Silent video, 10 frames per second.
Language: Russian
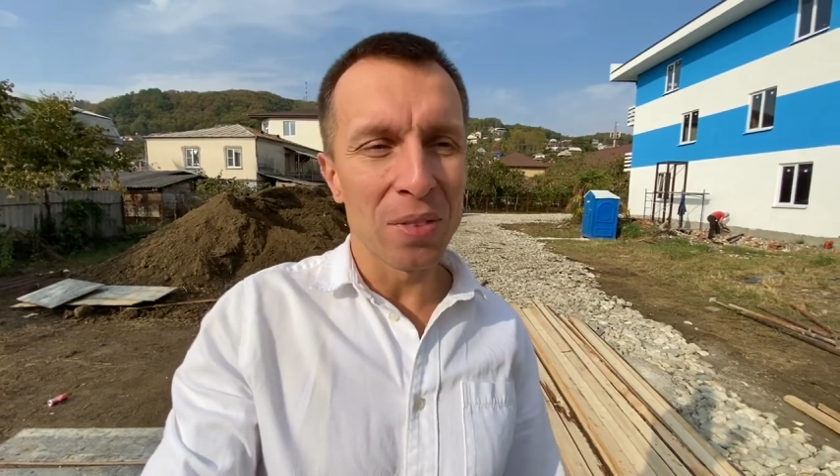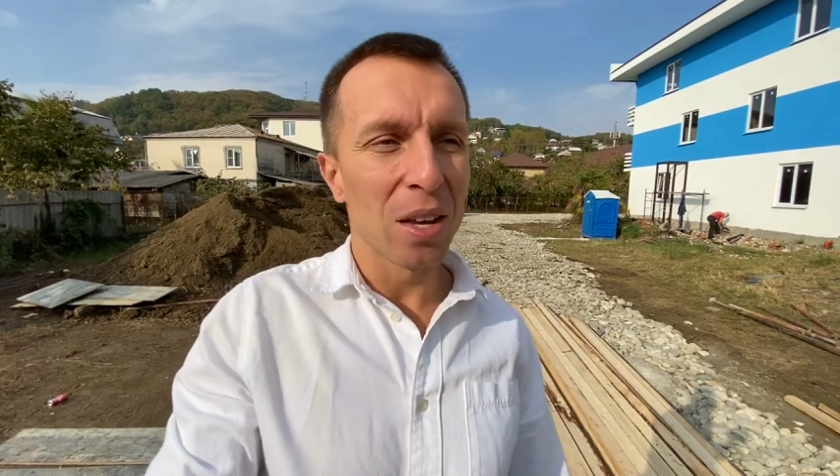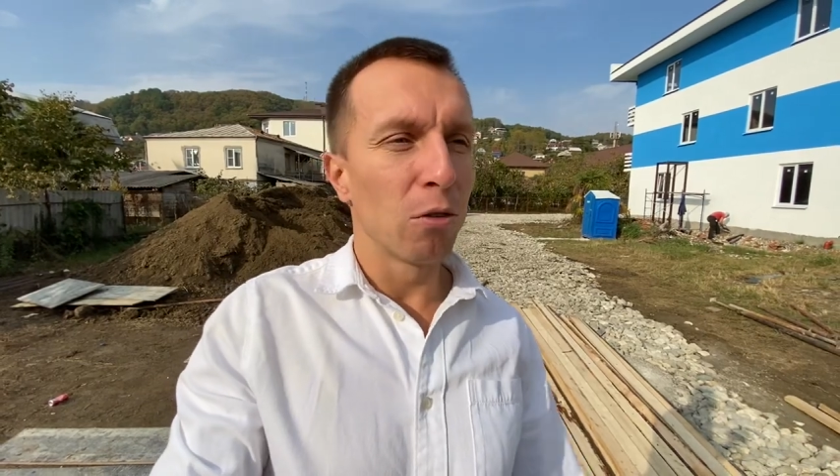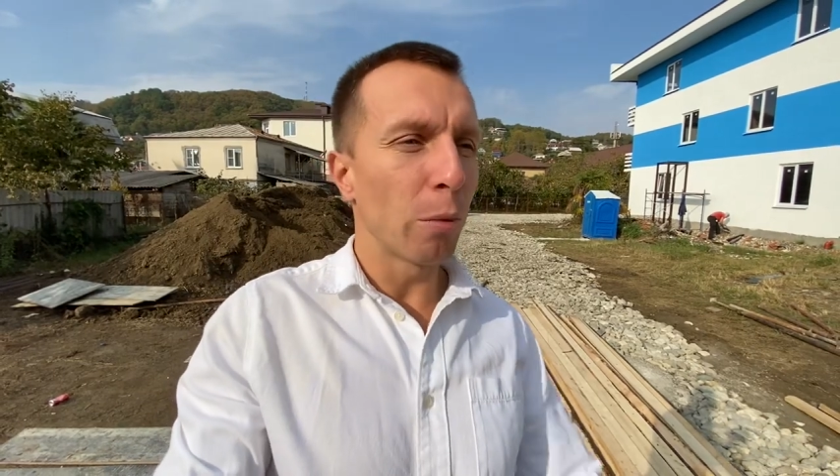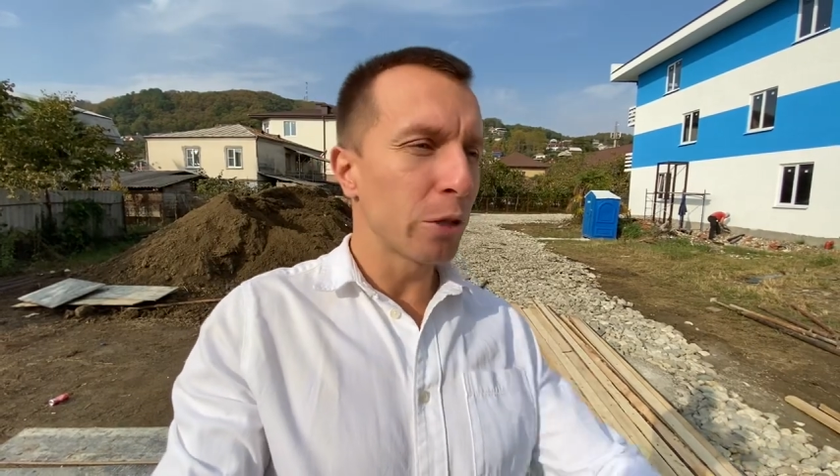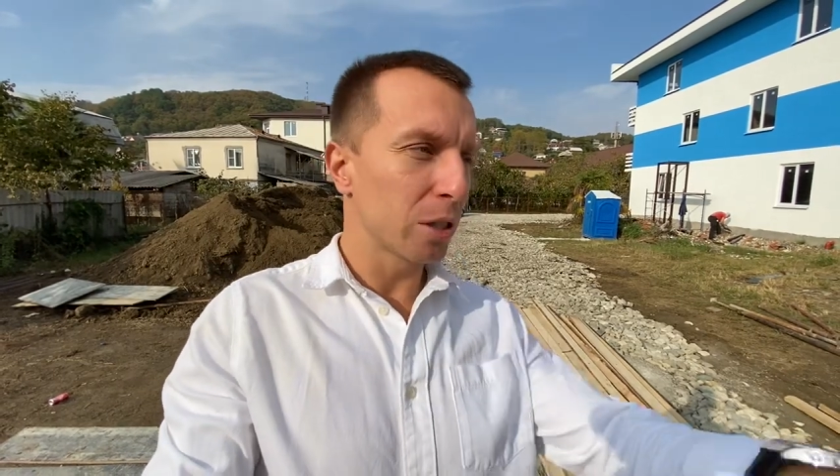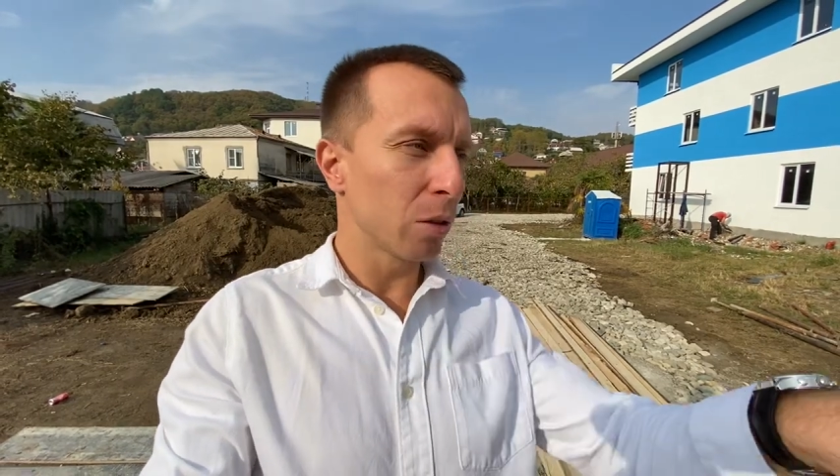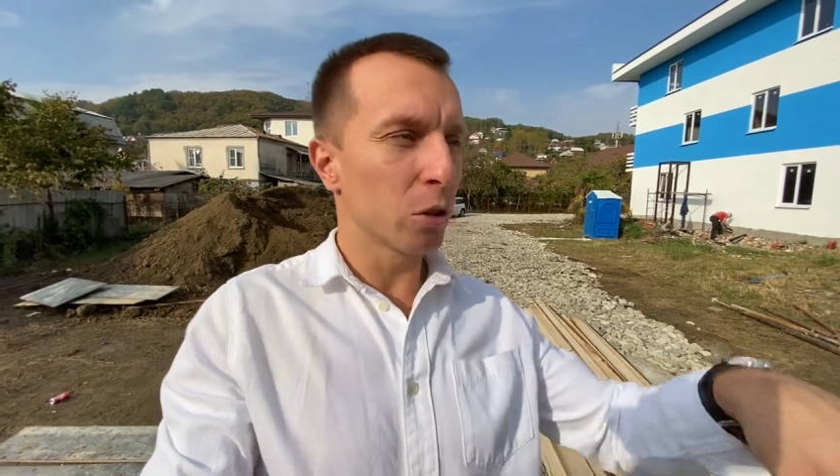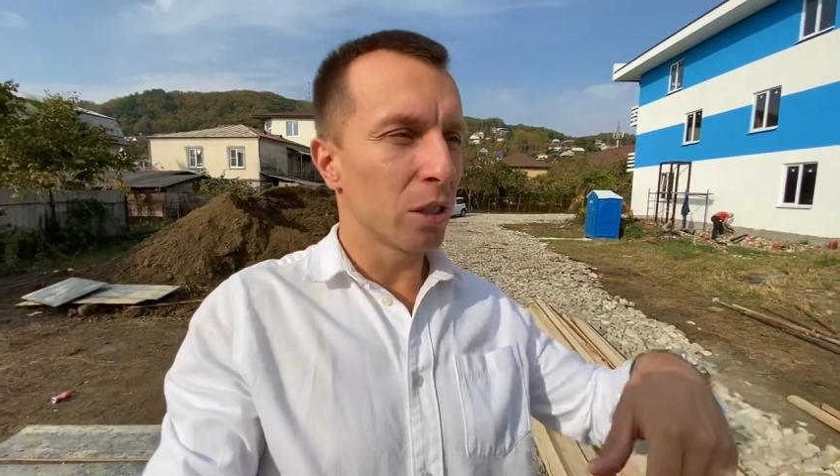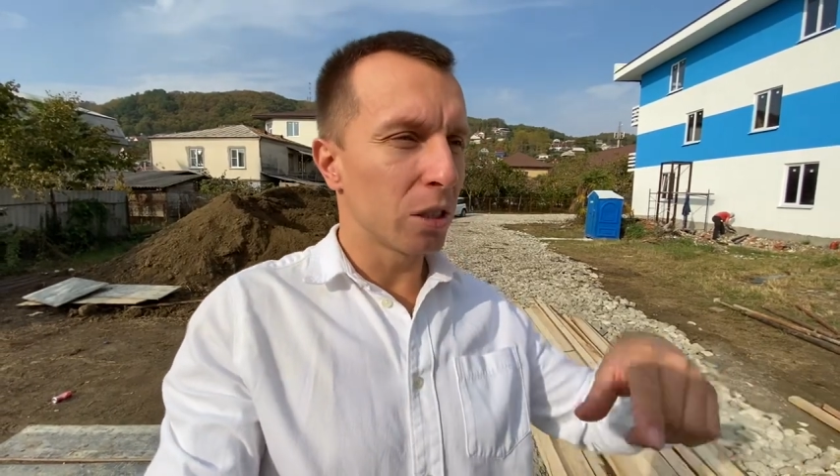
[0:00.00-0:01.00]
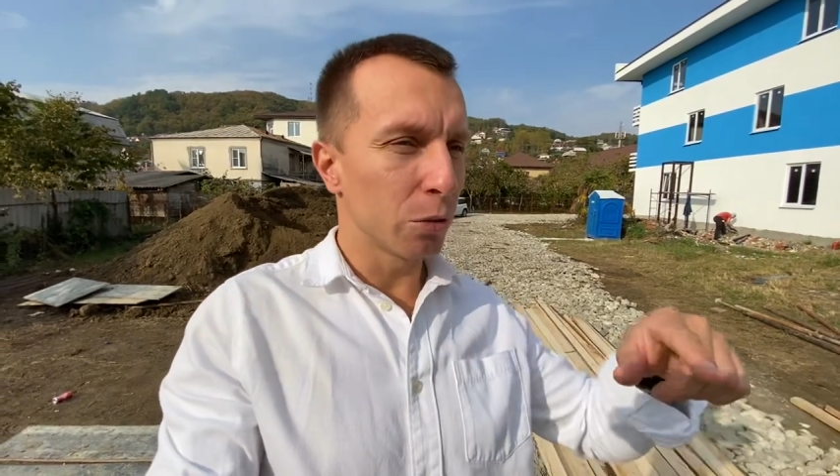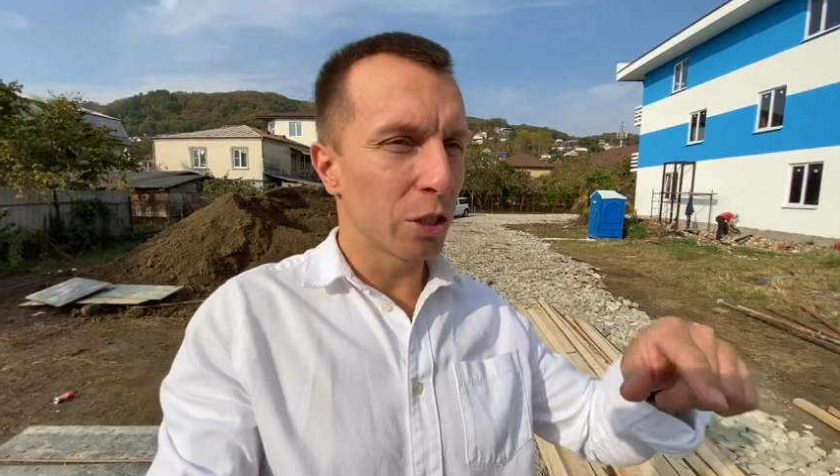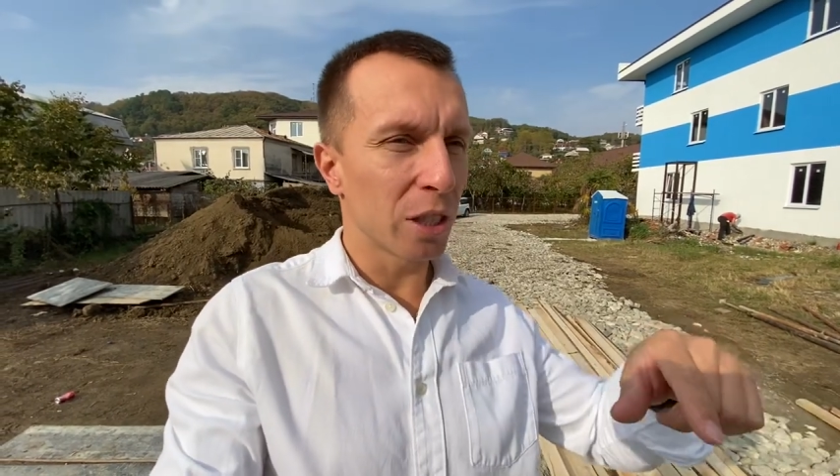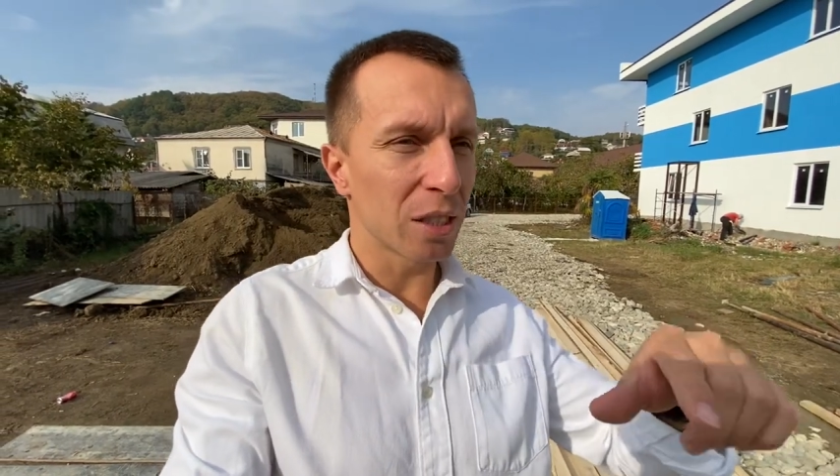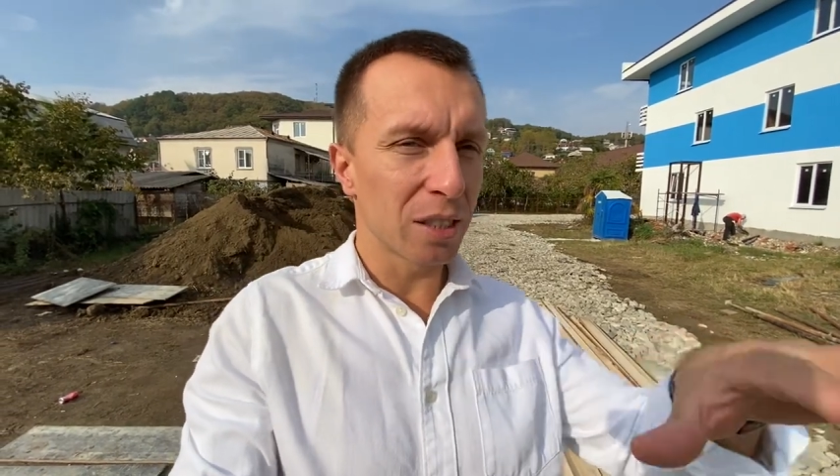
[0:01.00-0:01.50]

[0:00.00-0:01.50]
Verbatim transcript: В общей сложности участок